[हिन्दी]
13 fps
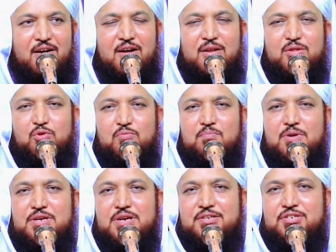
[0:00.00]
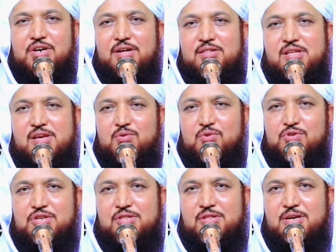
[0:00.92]
अगर तुम भी ये चाहते
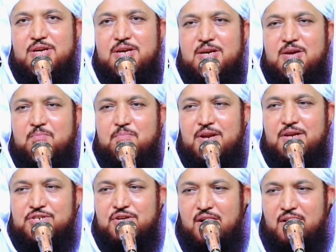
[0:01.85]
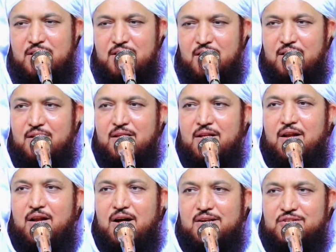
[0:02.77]
हो ज़िंदगी की परेशानियाँ
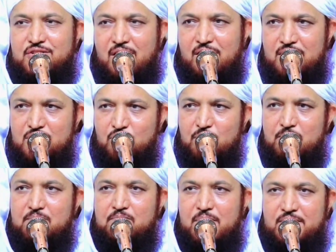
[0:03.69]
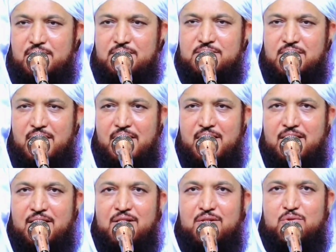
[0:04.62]
आसानियों में बदल
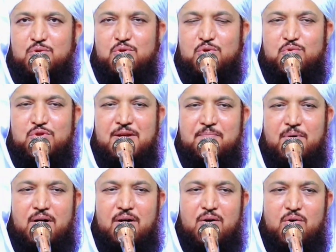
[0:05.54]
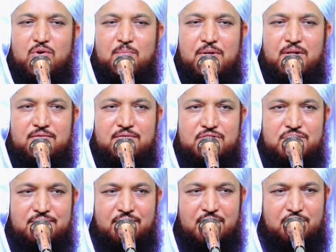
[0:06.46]
जाएं तो दरूद पाक को अपना
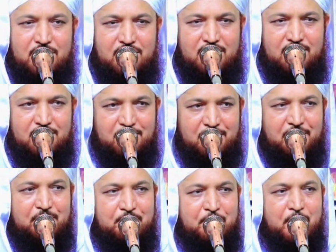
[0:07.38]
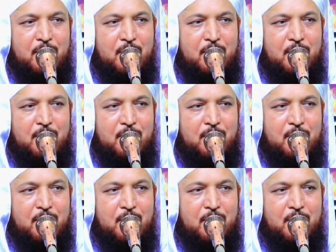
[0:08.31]
वजीफ़ा बना लो